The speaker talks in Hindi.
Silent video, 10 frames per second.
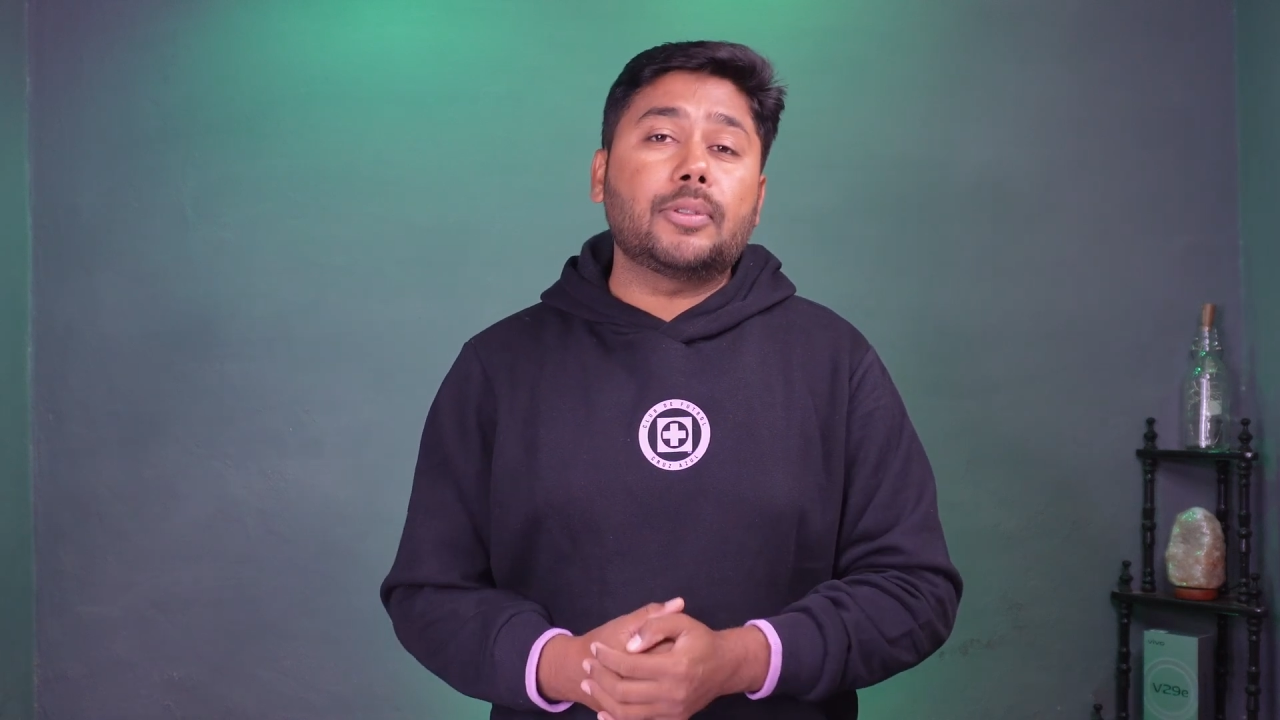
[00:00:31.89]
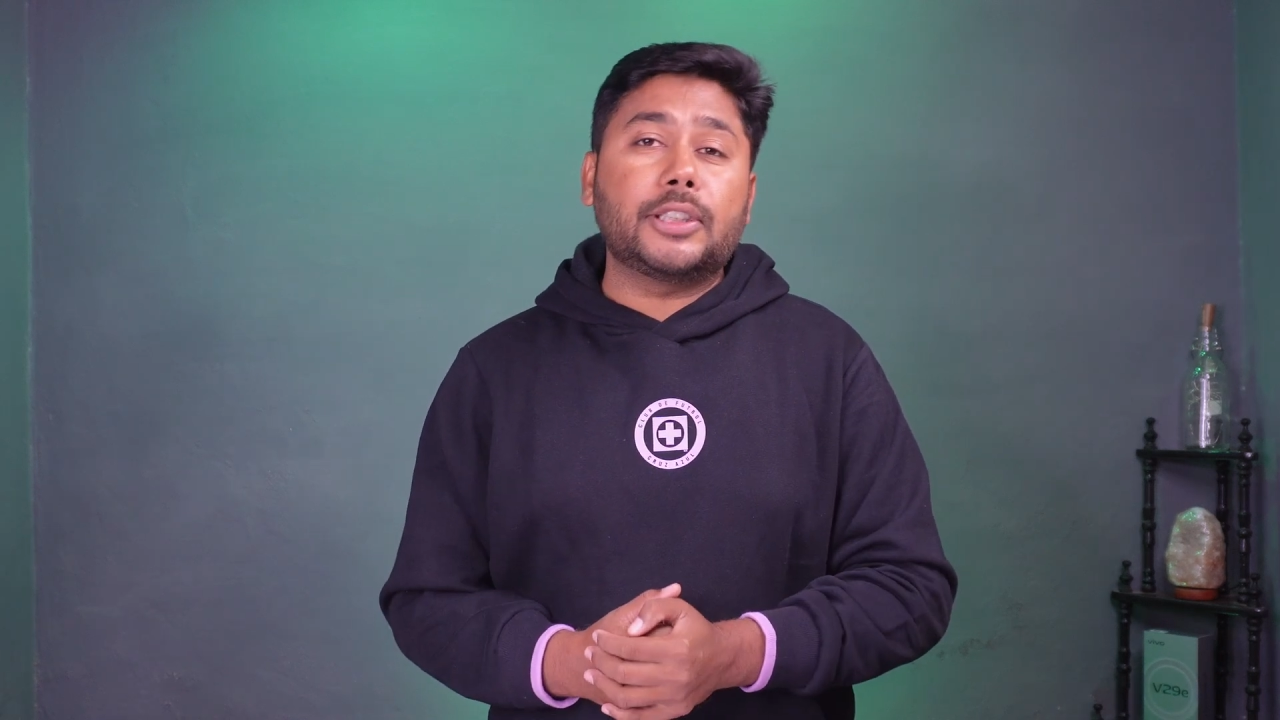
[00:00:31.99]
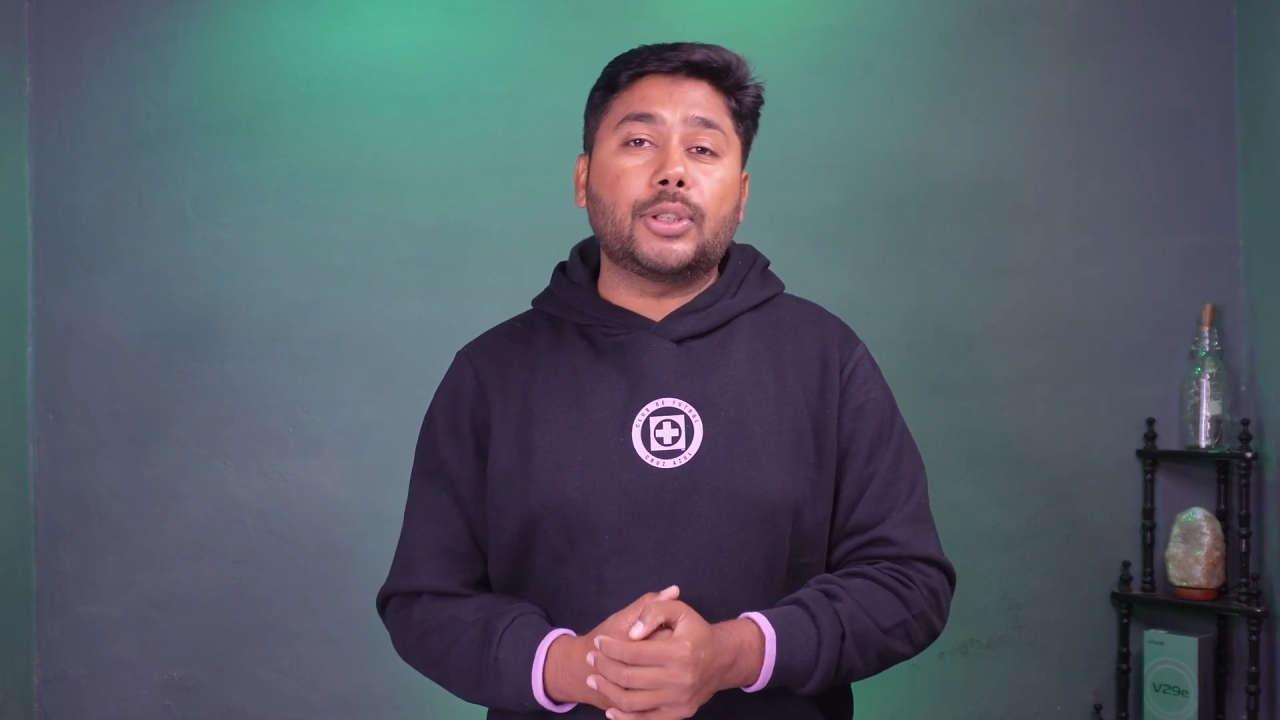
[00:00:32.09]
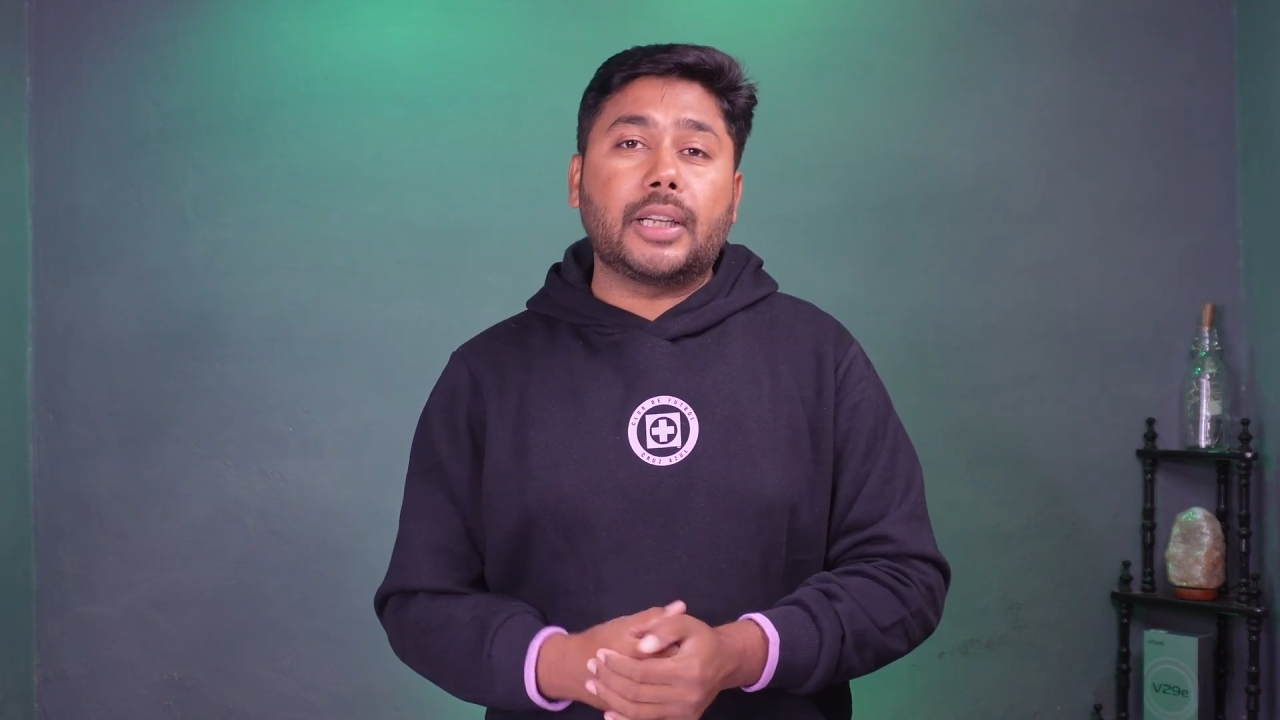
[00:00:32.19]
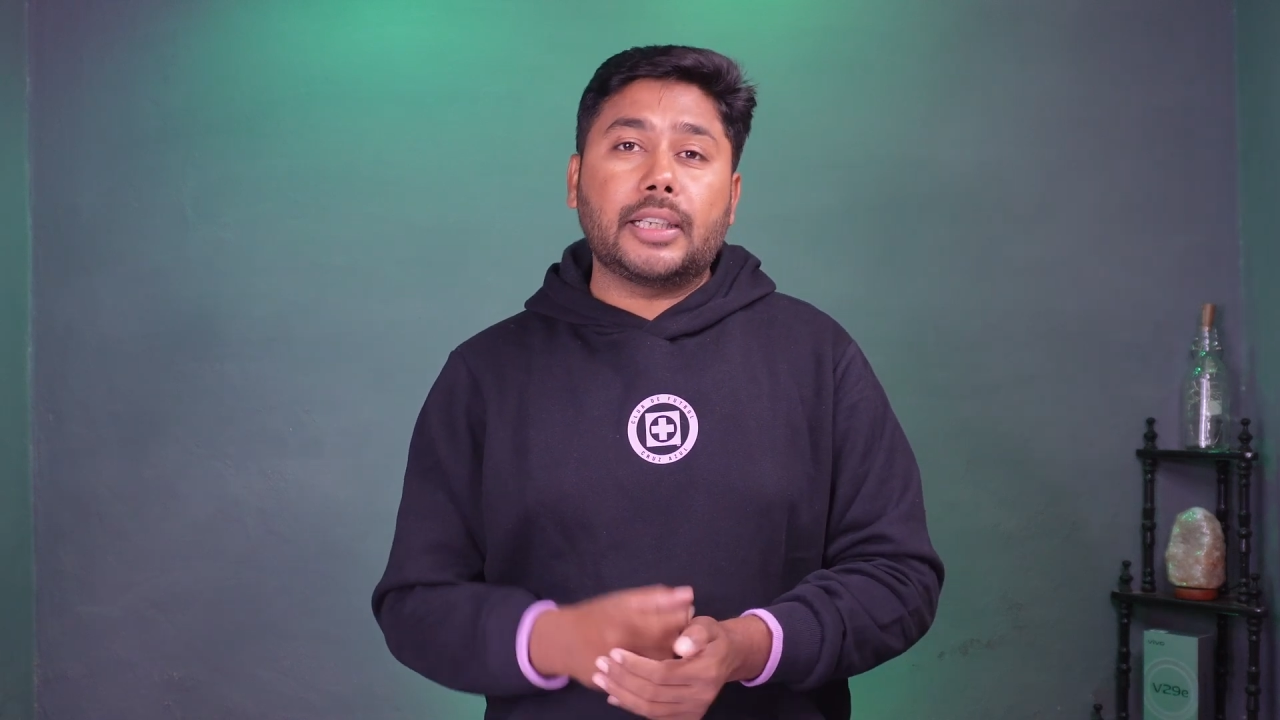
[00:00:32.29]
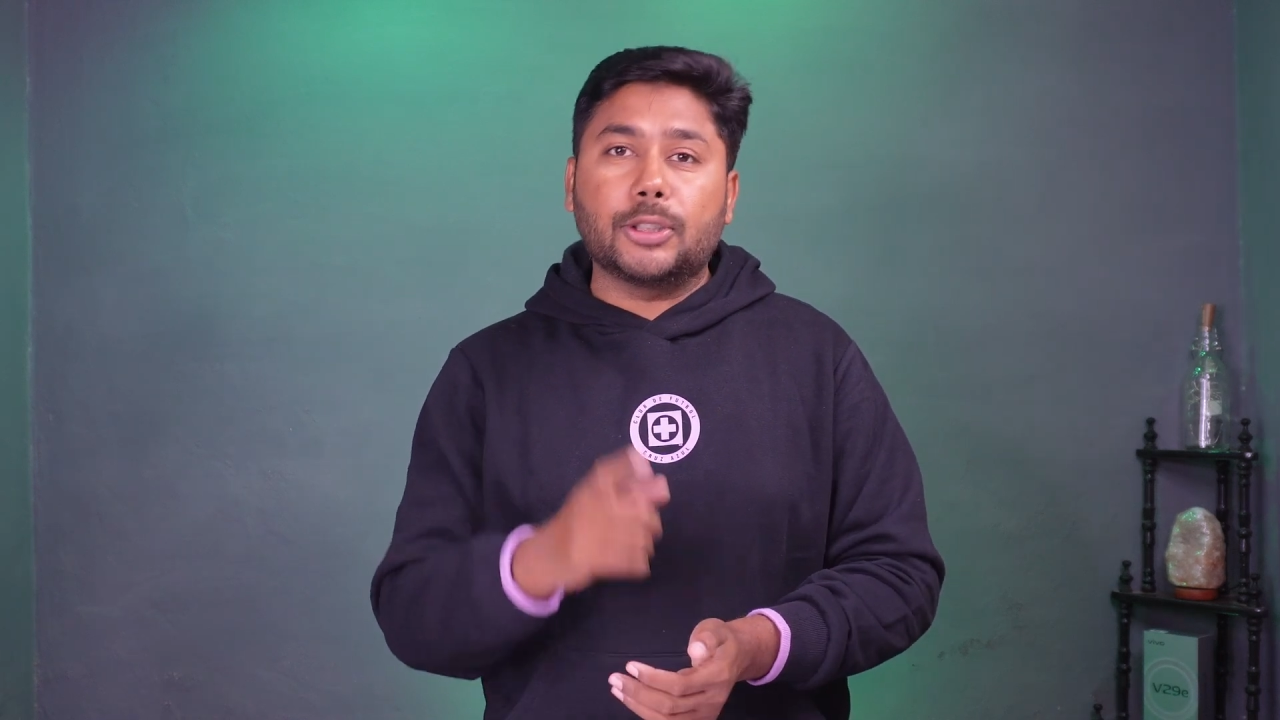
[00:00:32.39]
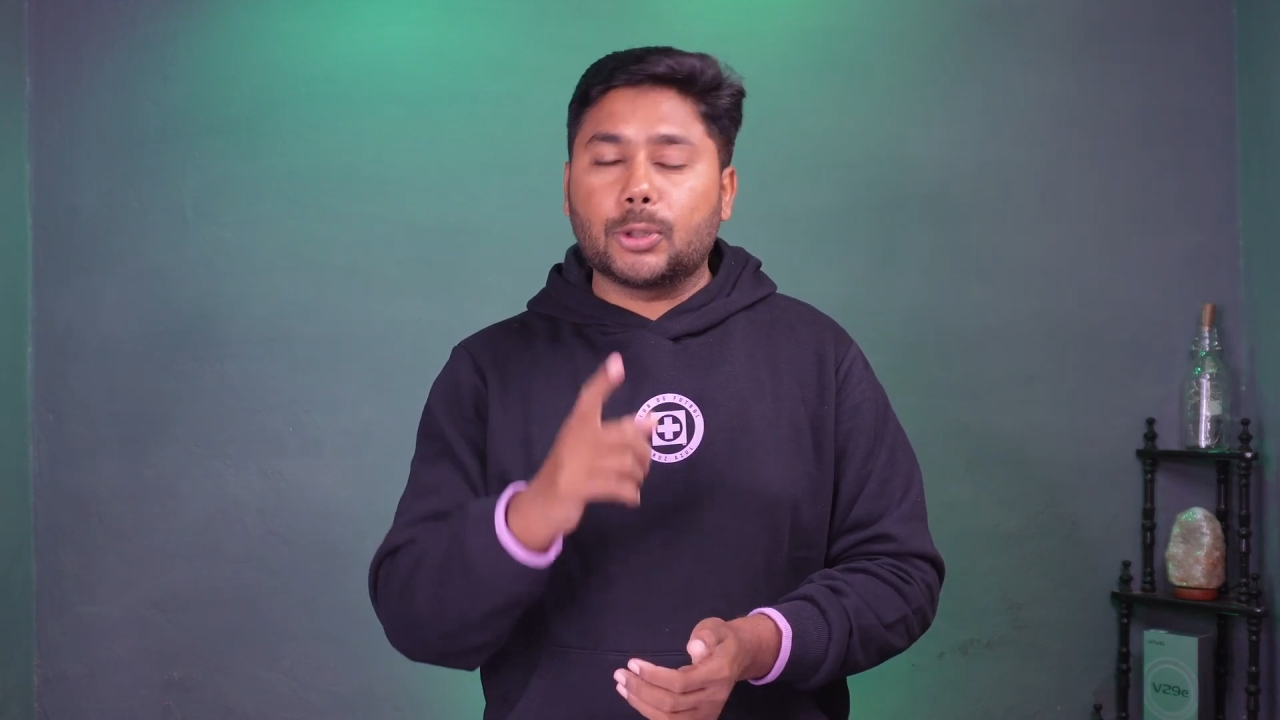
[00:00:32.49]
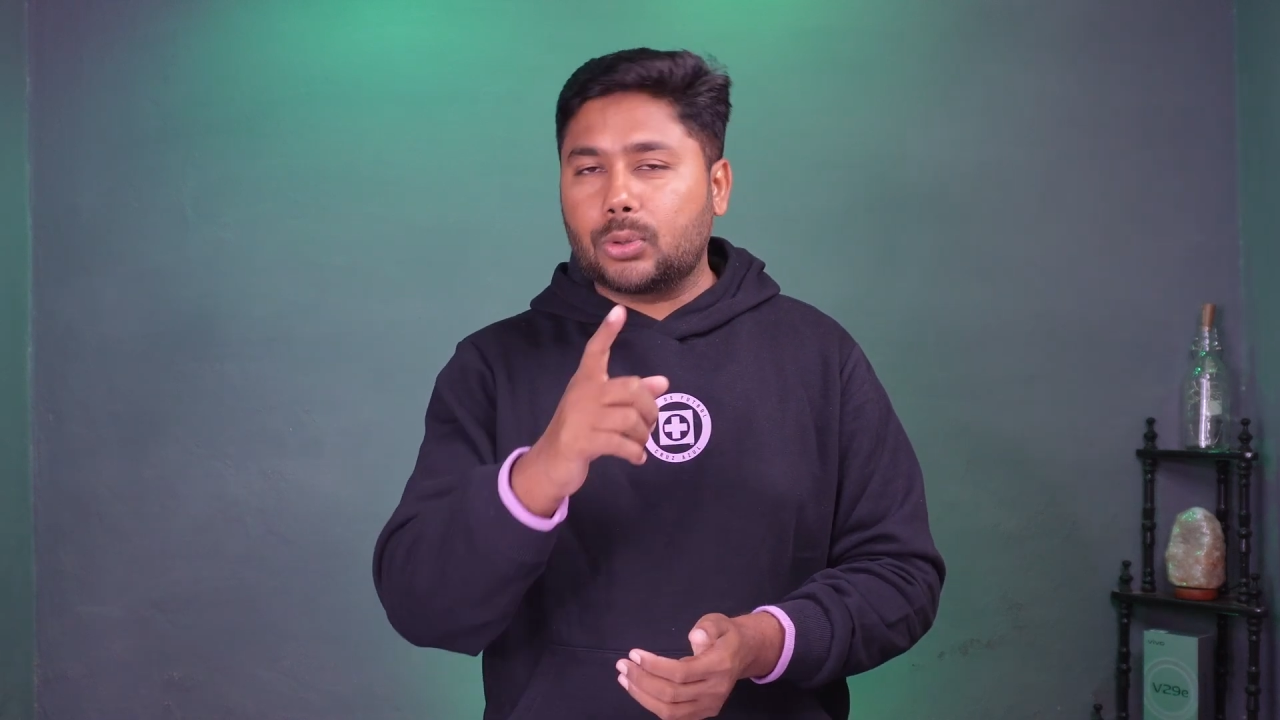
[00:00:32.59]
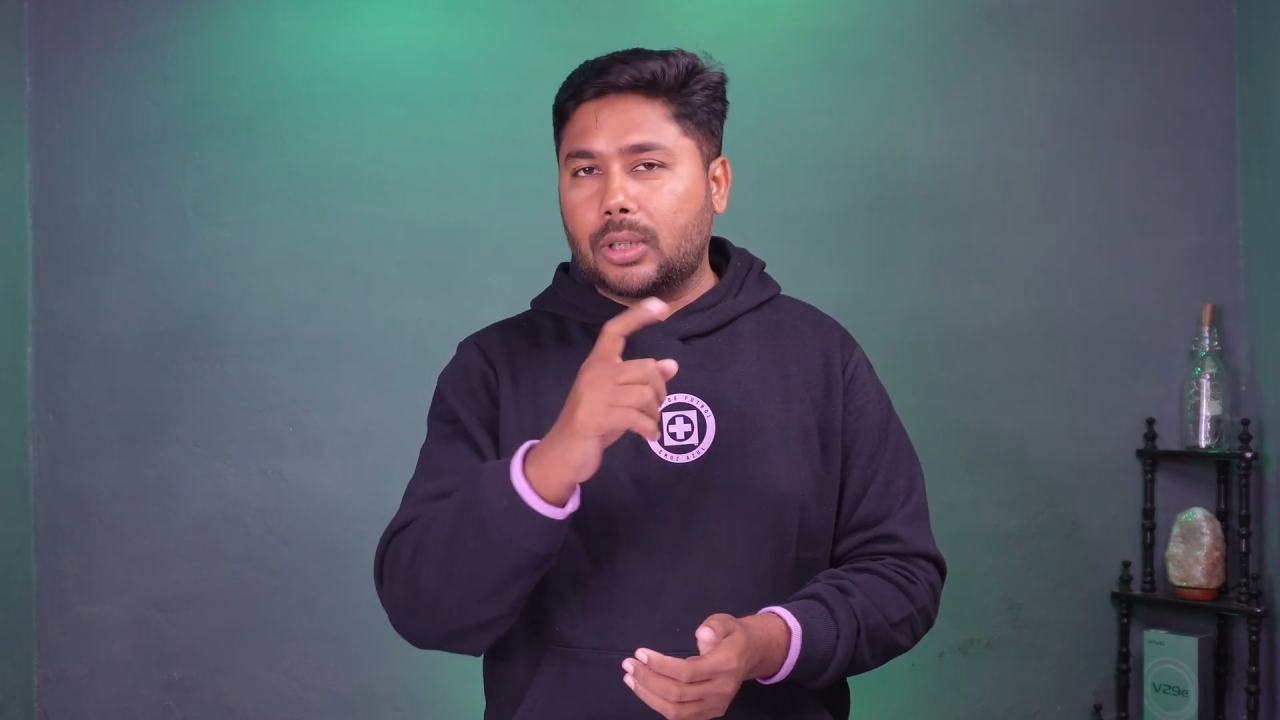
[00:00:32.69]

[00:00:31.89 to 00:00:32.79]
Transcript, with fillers: वीडियो रहेगी दोस्तों